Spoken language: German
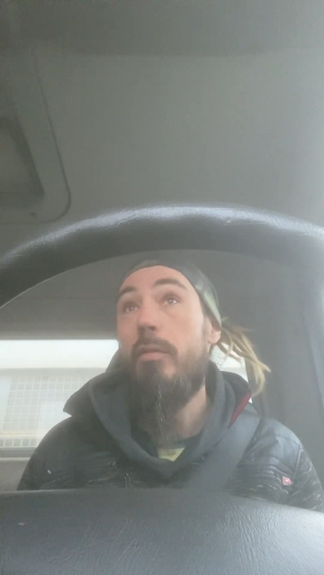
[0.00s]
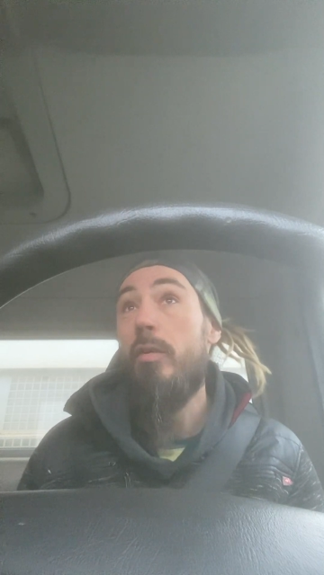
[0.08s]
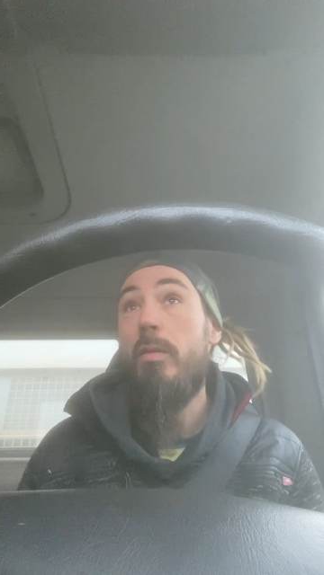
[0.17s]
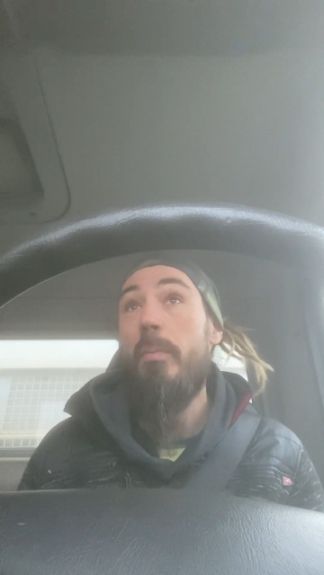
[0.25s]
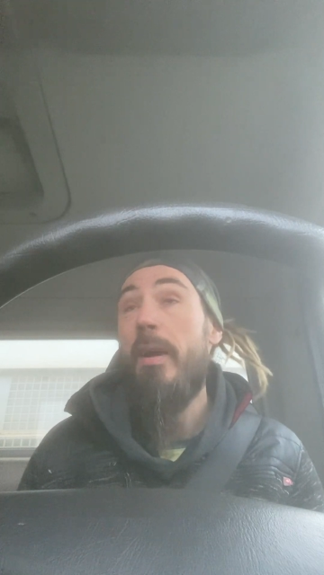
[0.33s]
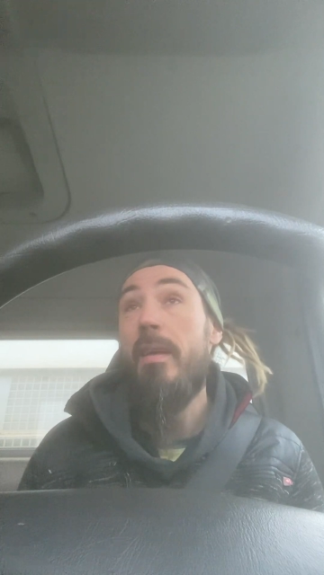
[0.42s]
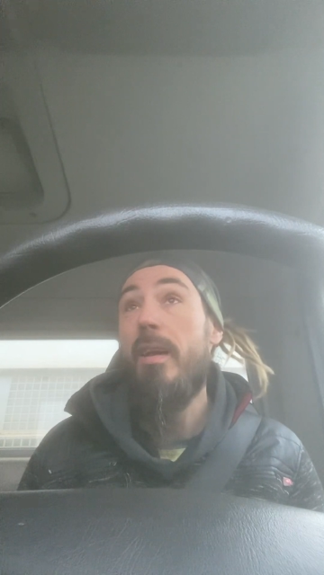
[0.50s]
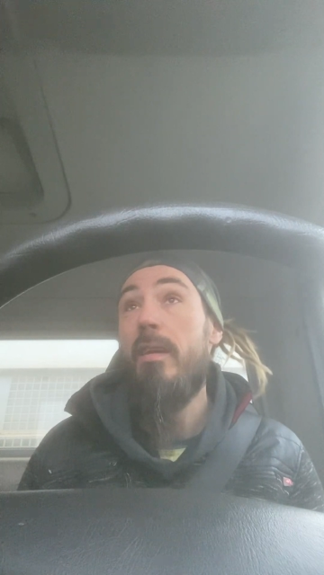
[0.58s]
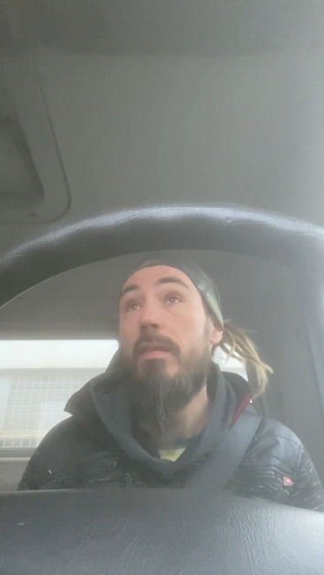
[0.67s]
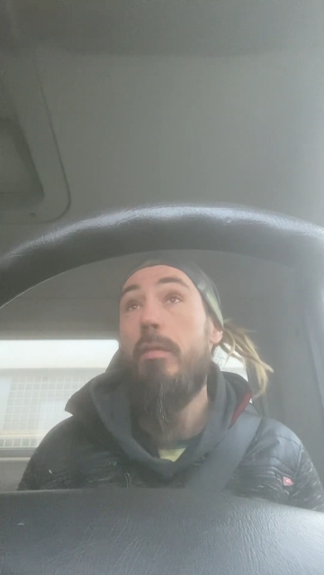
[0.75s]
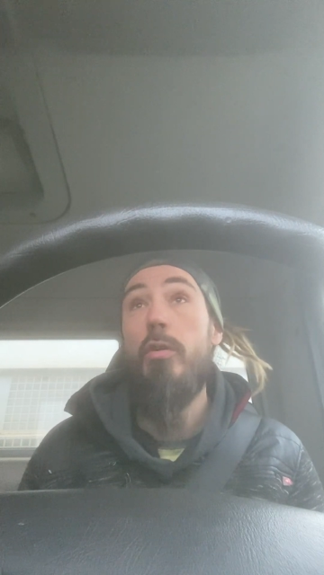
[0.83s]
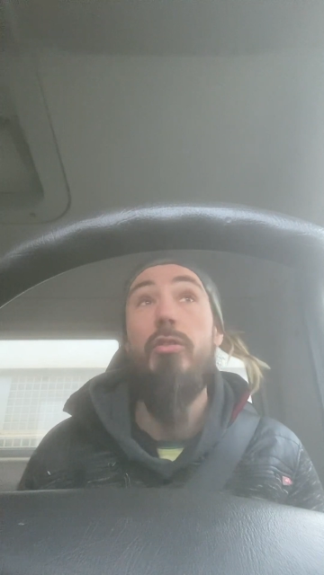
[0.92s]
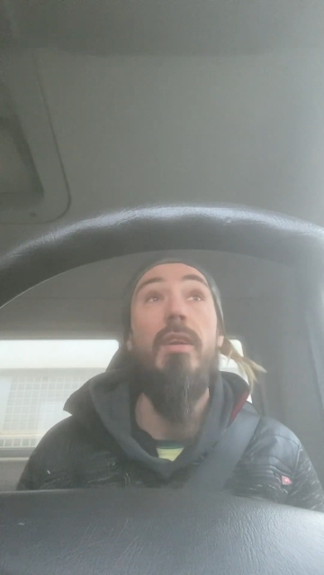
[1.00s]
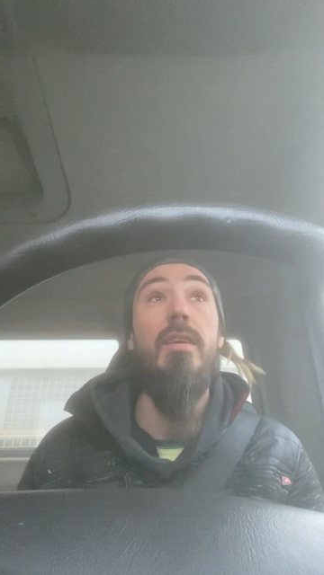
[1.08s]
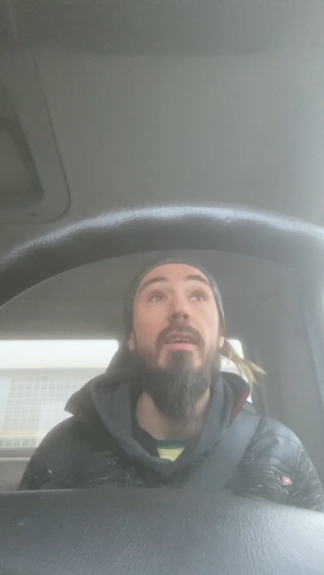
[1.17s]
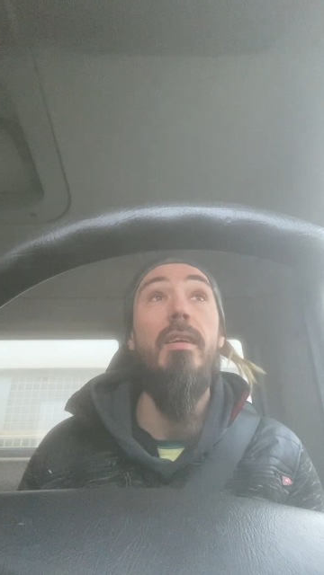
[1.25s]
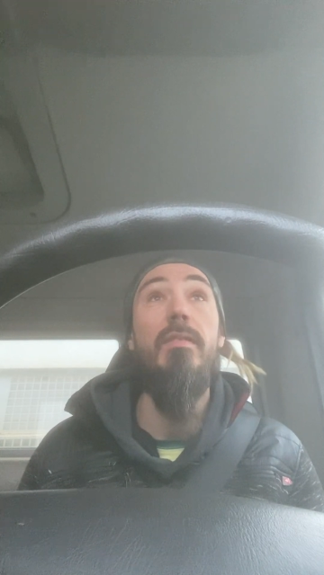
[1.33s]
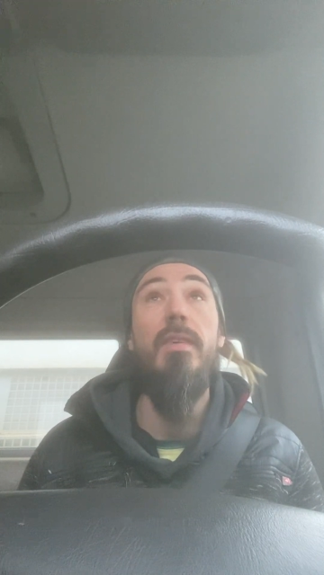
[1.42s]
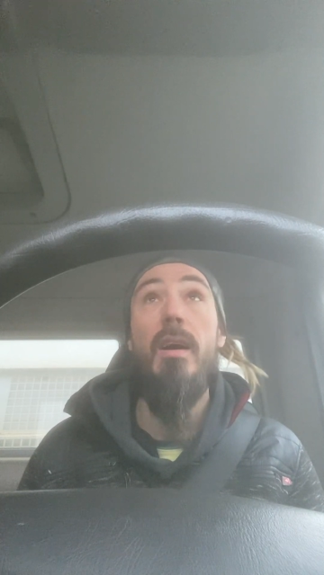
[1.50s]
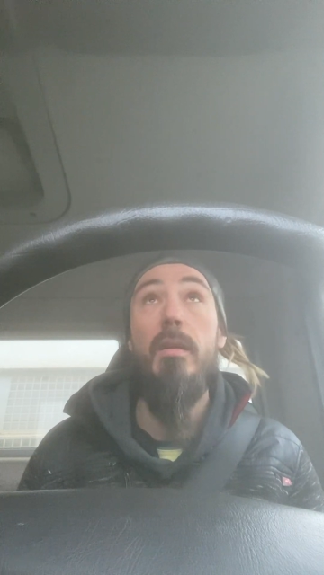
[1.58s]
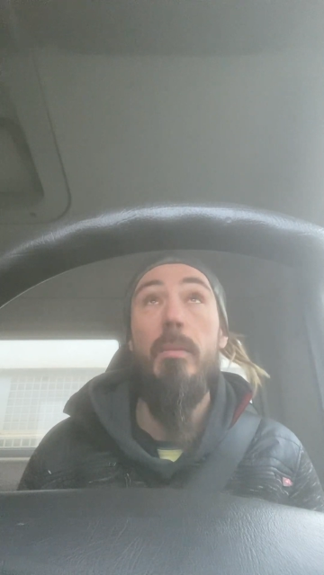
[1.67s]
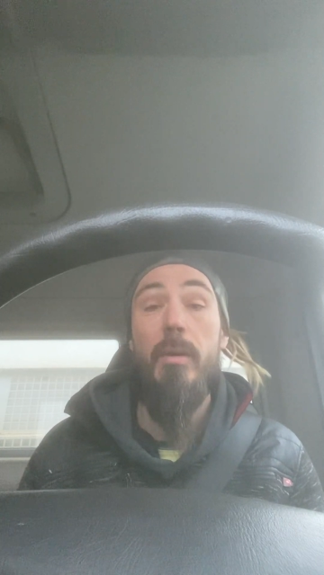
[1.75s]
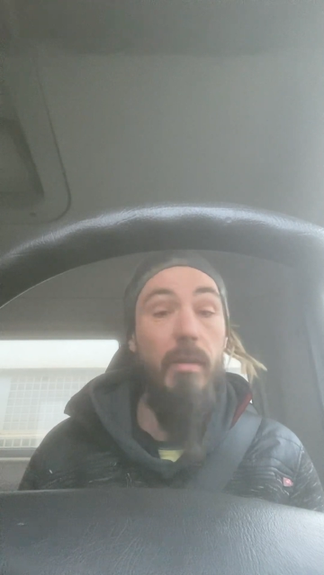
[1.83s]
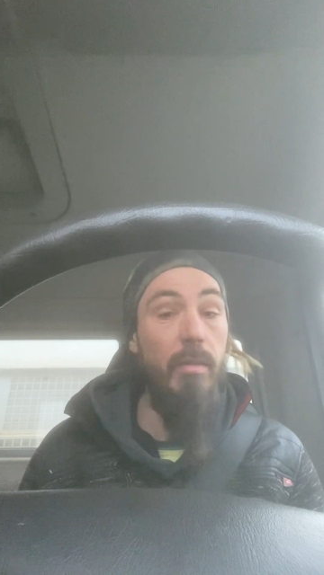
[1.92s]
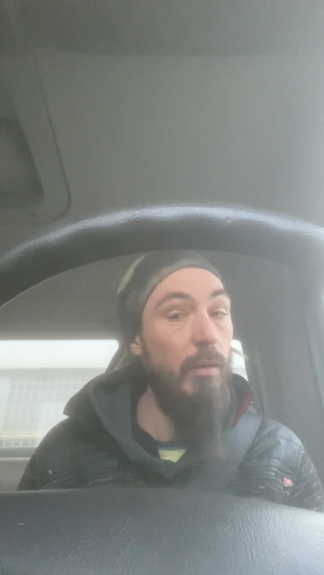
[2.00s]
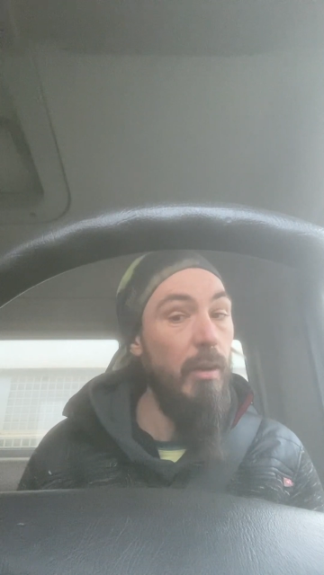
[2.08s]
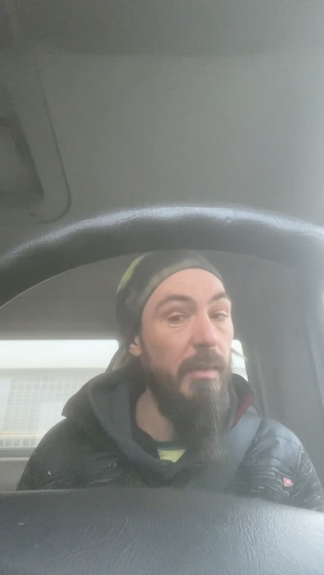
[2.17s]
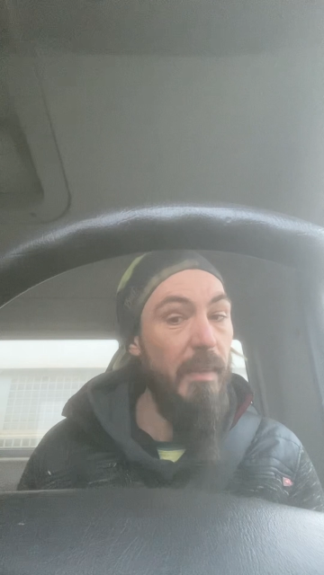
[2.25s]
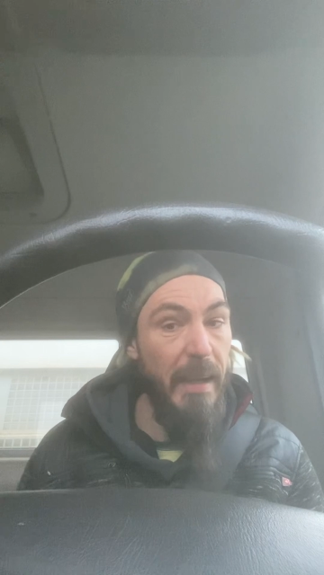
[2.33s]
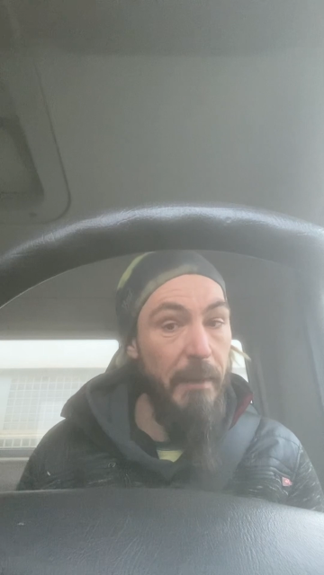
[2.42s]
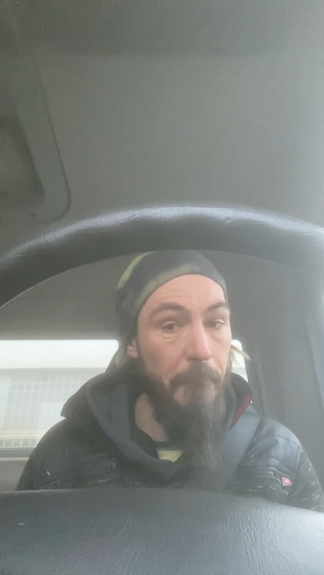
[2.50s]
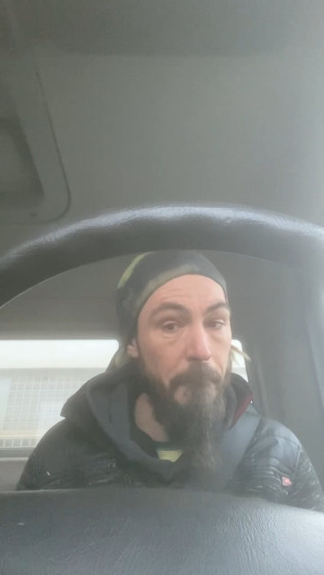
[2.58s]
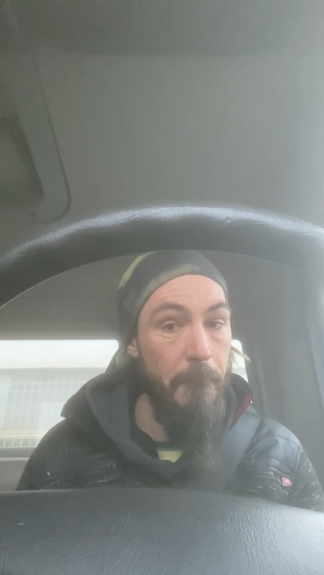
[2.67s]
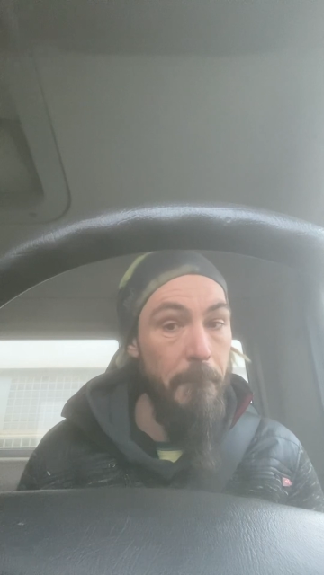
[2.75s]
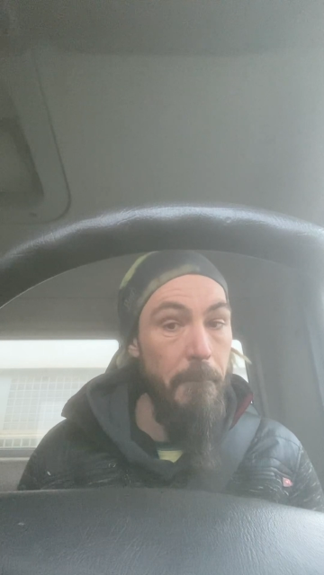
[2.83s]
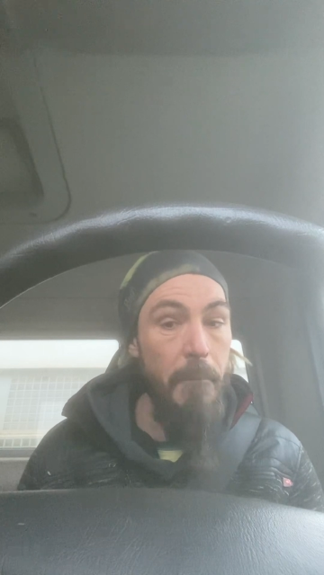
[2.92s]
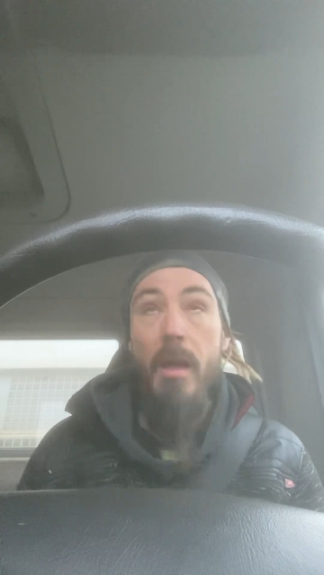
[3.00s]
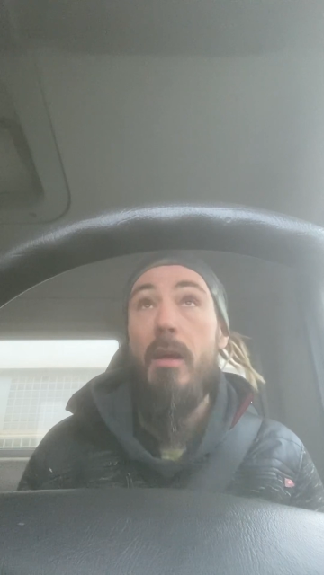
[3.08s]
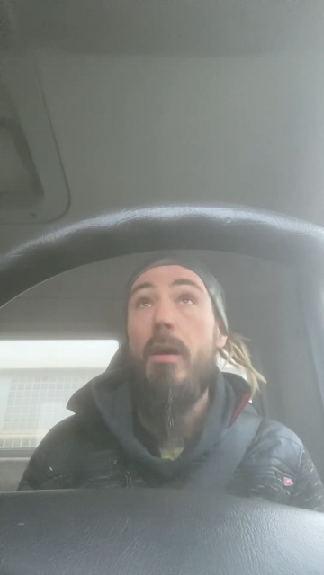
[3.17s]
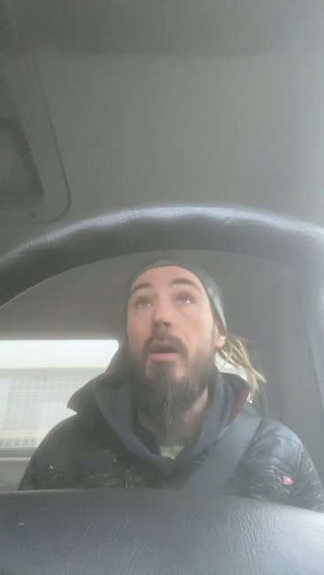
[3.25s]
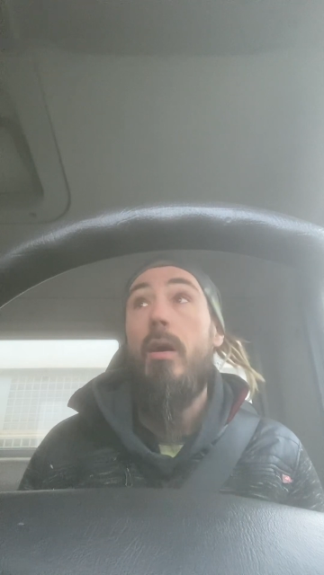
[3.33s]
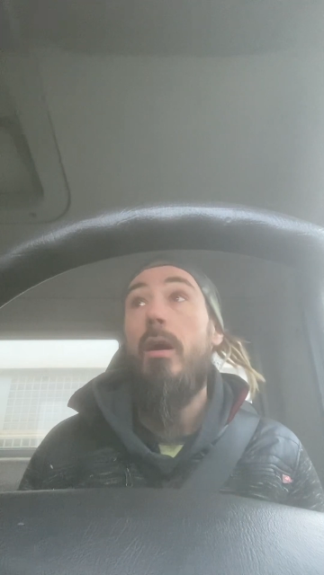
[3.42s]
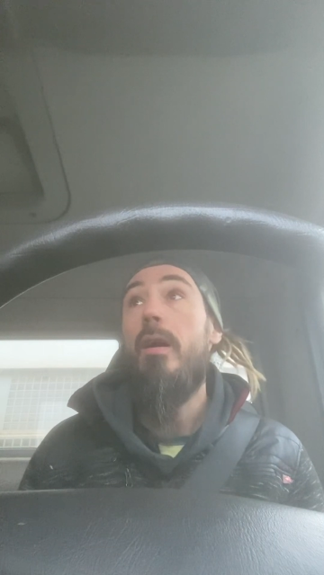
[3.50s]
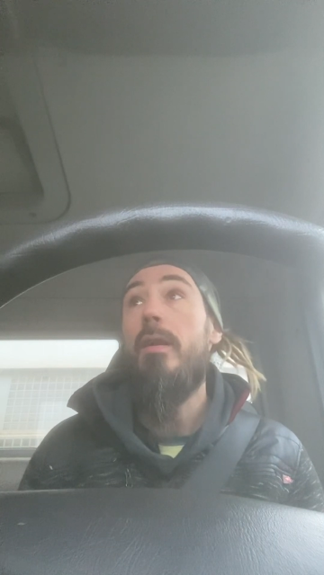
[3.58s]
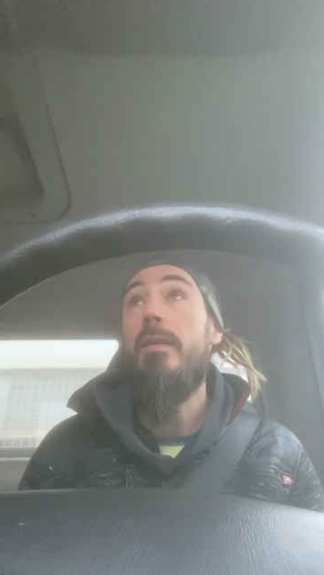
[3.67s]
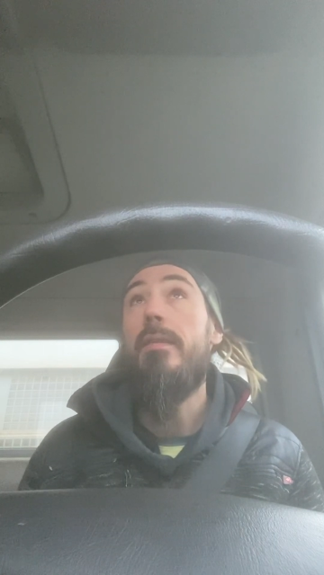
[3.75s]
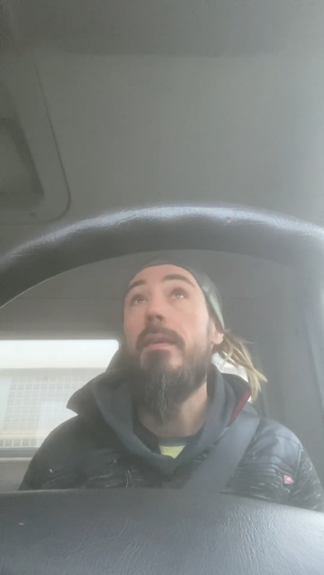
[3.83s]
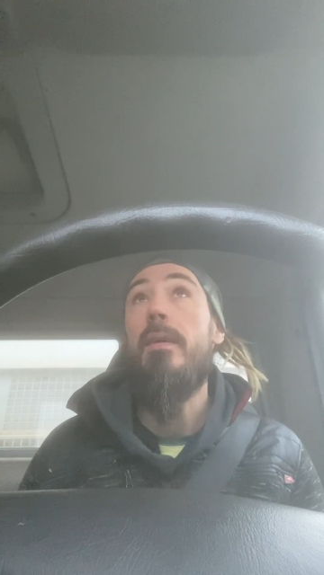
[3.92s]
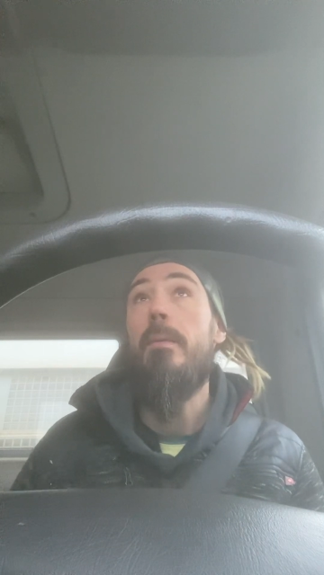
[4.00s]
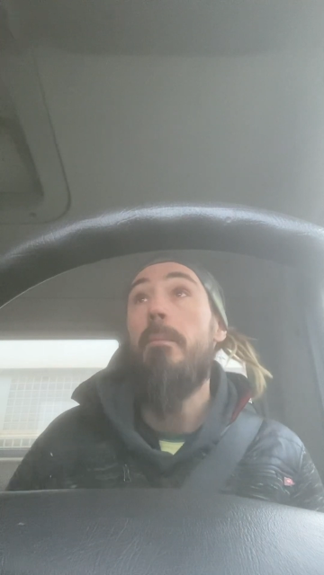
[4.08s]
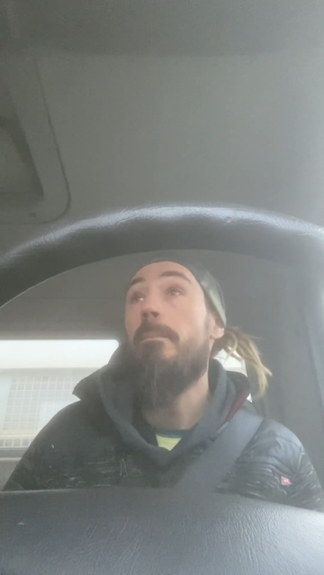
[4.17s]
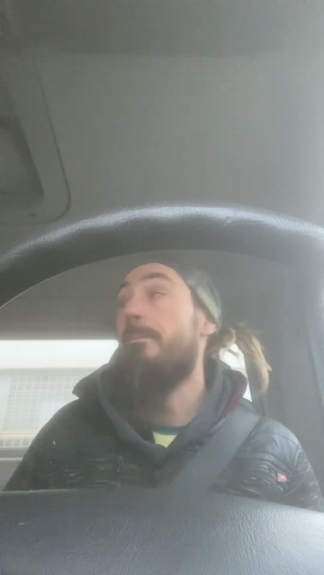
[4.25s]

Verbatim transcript: wo ich mir eigentlich gar nicht vorstellen kann, wie kann jemand das wirklich denken. Und ähm,